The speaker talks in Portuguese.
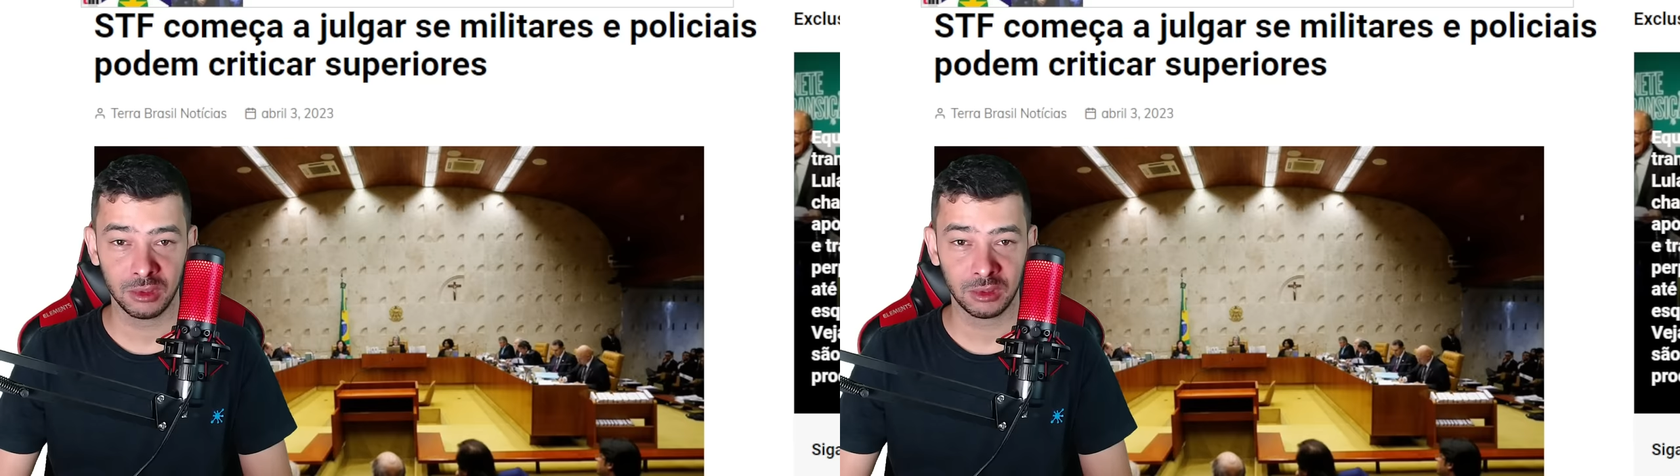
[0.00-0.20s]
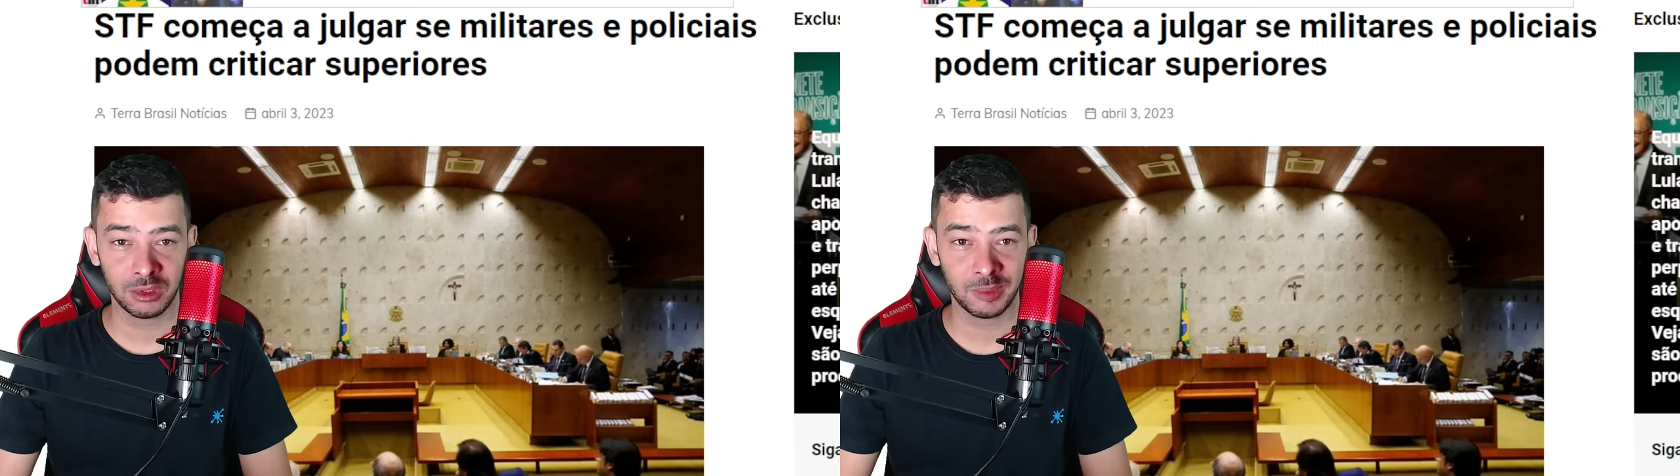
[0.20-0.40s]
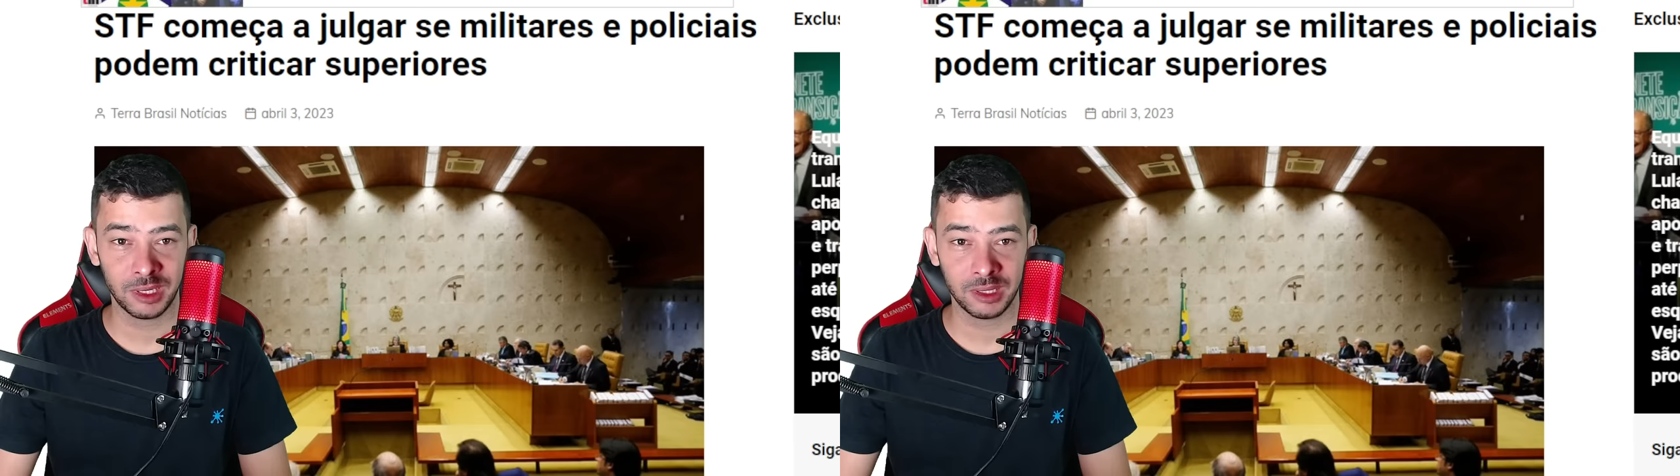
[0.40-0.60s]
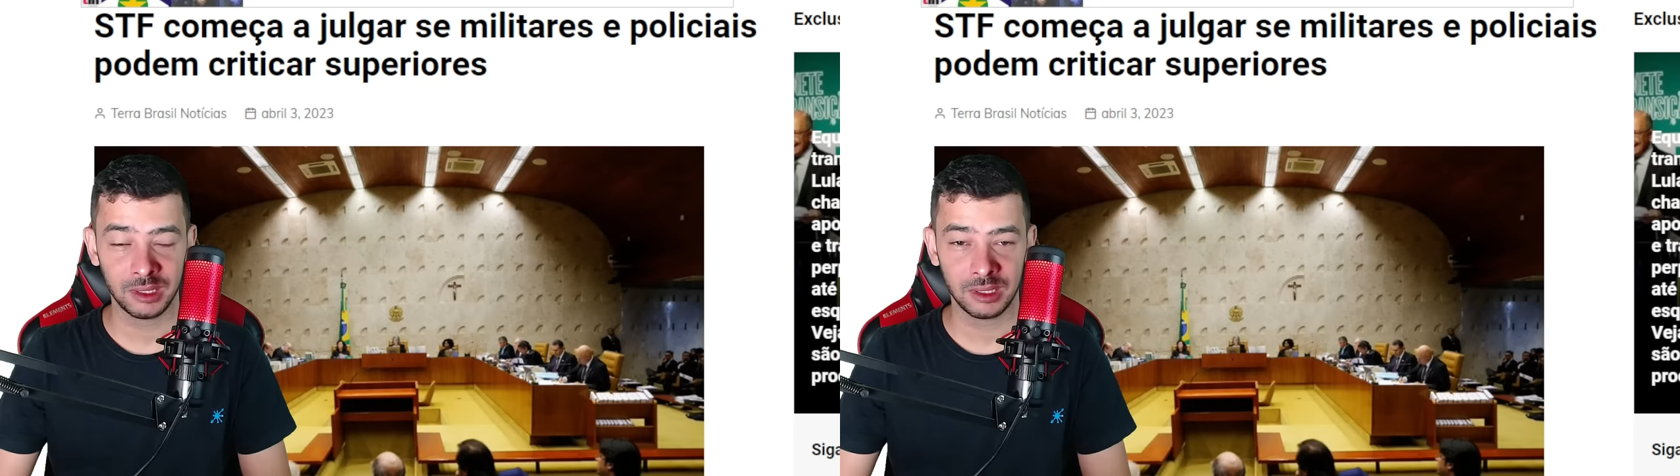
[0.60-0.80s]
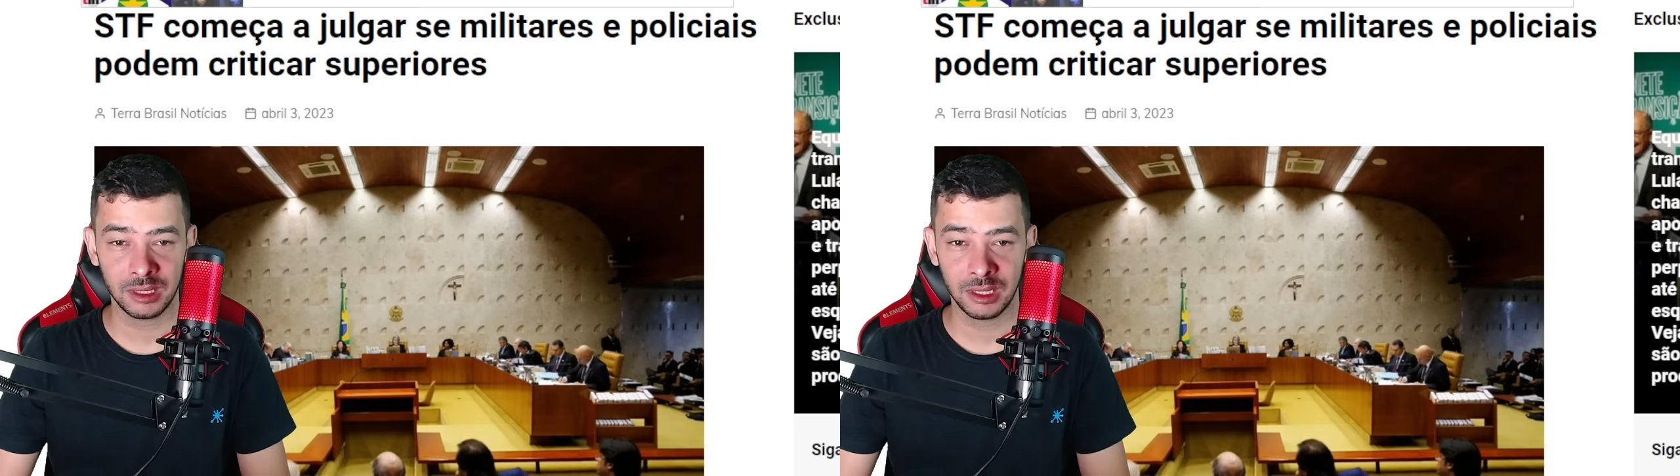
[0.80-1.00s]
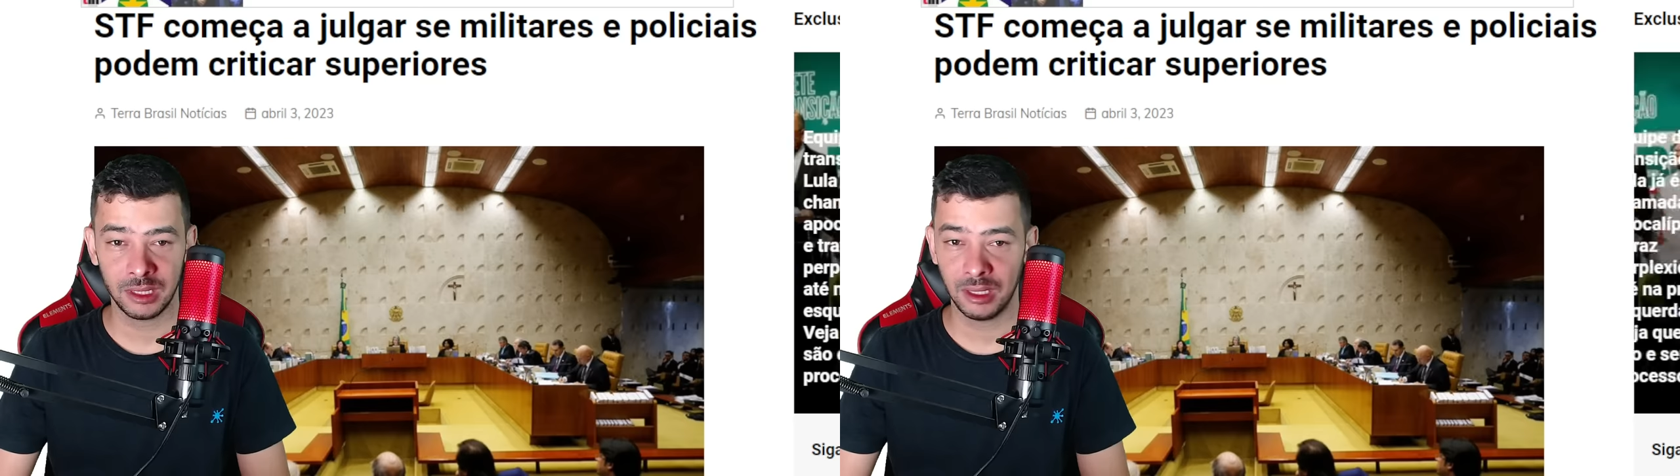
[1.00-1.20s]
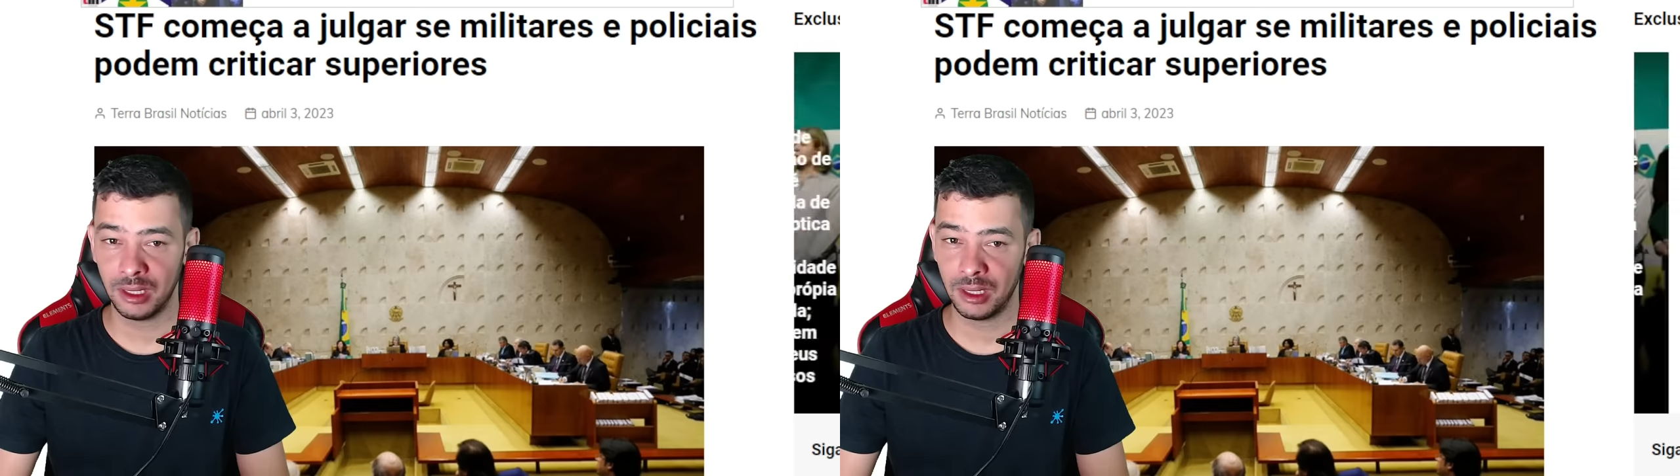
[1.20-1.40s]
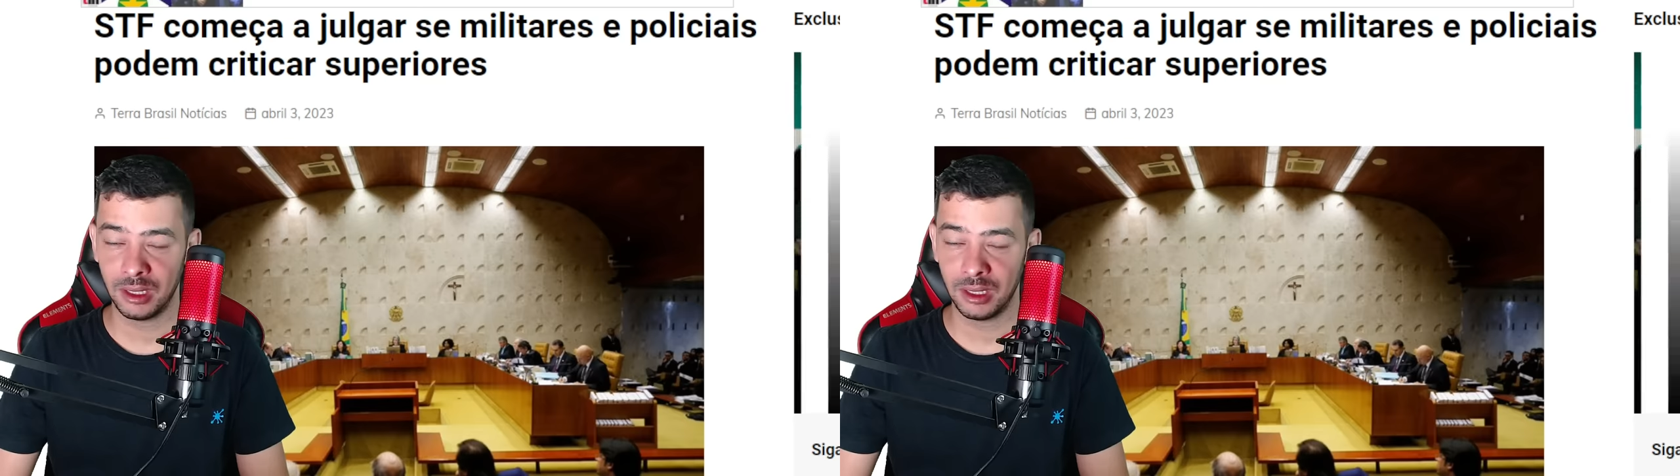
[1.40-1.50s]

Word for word: outros países aí,